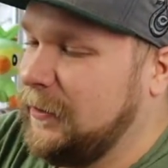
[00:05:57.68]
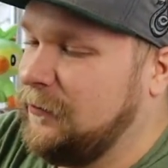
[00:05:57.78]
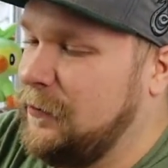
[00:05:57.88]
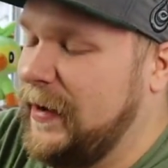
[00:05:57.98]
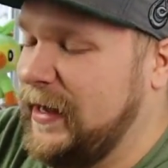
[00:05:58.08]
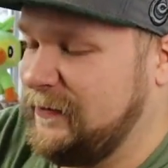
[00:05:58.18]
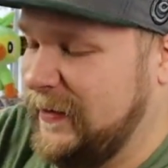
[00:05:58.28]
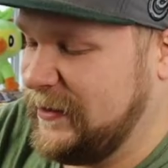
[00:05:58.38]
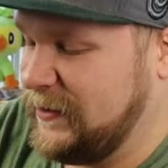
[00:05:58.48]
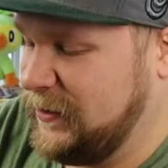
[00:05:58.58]
Wobei, ich
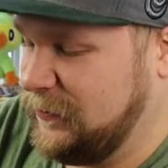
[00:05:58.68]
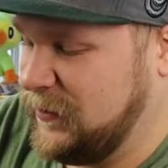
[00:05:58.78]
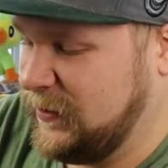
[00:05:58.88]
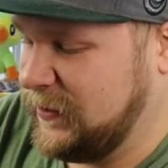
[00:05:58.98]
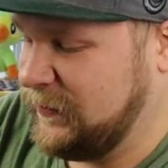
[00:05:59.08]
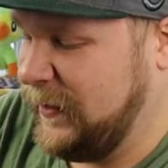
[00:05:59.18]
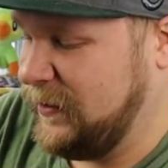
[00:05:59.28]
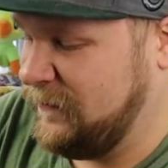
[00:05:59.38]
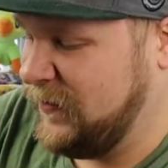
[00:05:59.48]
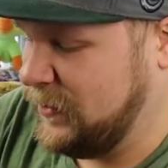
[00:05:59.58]
weiß nicht, ob das das
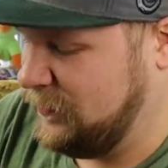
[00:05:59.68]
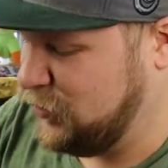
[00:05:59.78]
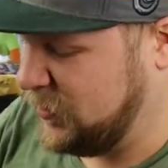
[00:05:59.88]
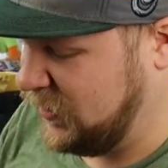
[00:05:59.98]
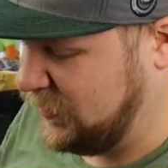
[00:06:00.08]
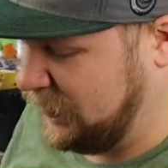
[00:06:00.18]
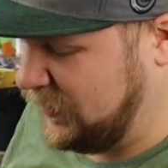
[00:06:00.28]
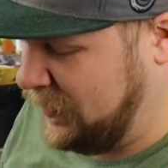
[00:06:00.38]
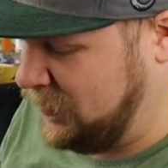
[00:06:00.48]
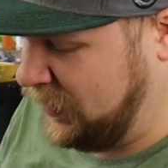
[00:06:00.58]
Welten im Wandel Booster ist, was
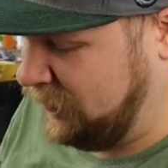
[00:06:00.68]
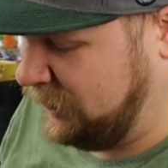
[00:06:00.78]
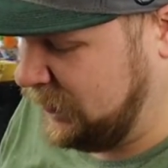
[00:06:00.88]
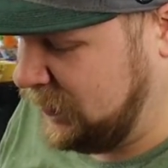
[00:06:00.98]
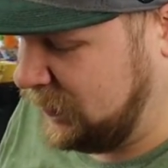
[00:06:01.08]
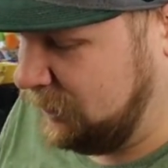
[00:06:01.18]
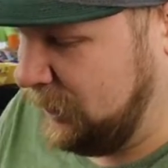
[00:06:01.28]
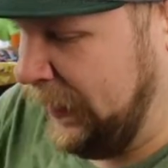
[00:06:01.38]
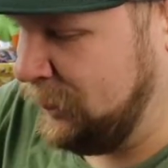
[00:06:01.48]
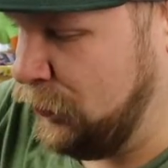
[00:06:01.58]
er mir, was
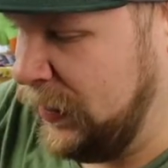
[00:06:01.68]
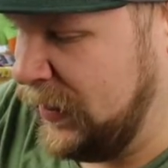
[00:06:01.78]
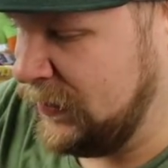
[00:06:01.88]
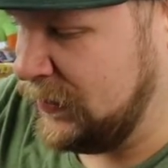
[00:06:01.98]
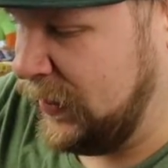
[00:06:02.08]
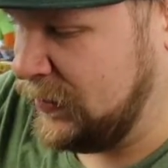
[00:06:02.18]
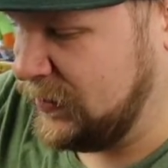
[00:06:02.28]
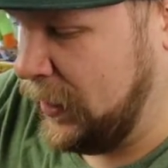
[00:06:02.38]
er mir überlassen hat.